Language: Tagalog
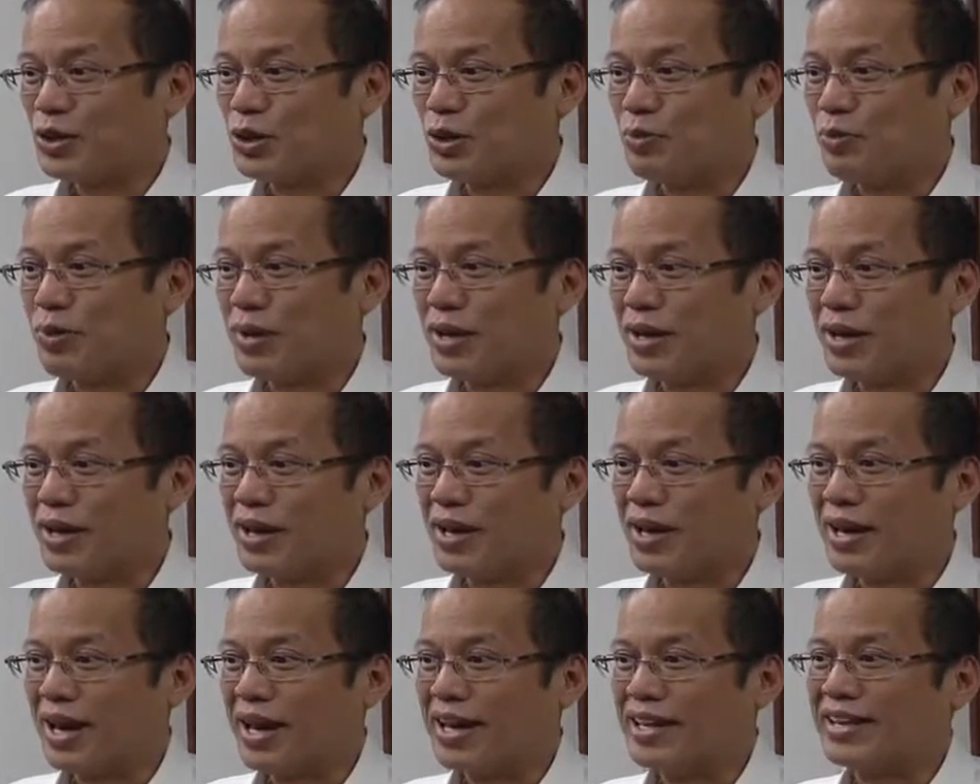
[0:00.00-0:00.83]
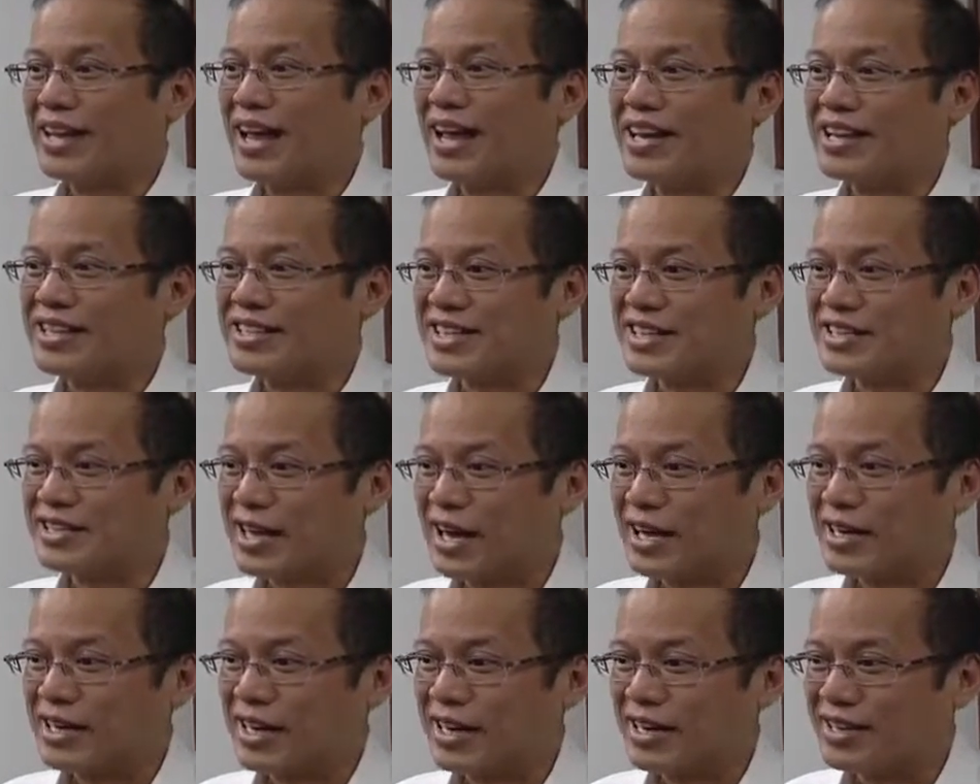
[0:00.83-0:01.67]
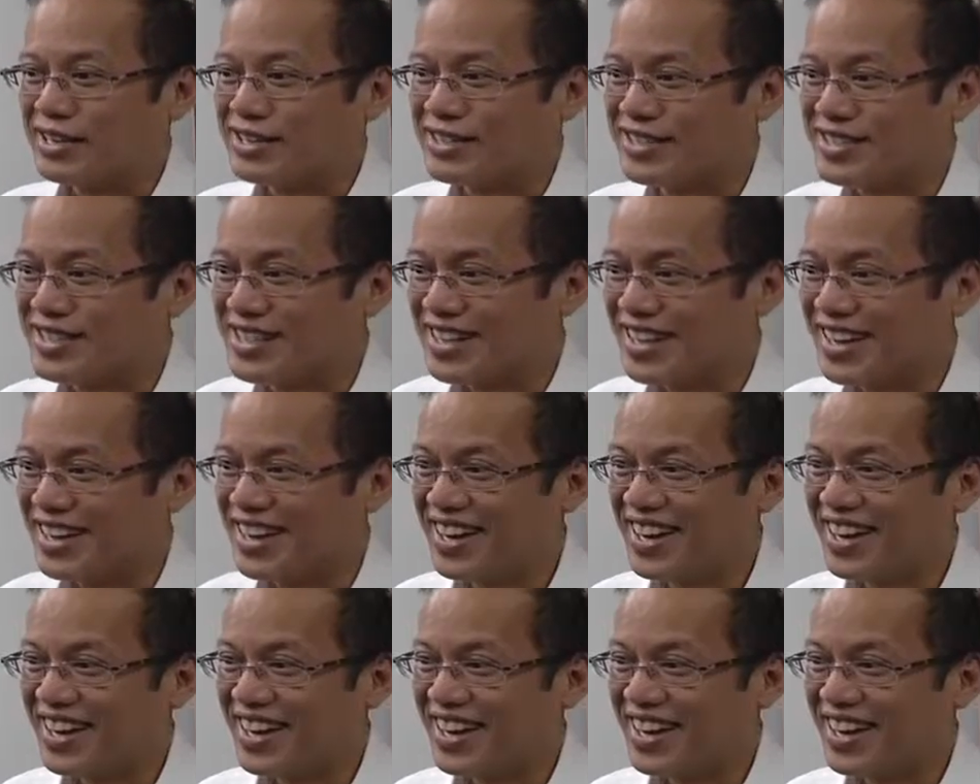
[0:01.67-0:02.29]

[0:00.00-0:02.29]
to be intelligence analysts.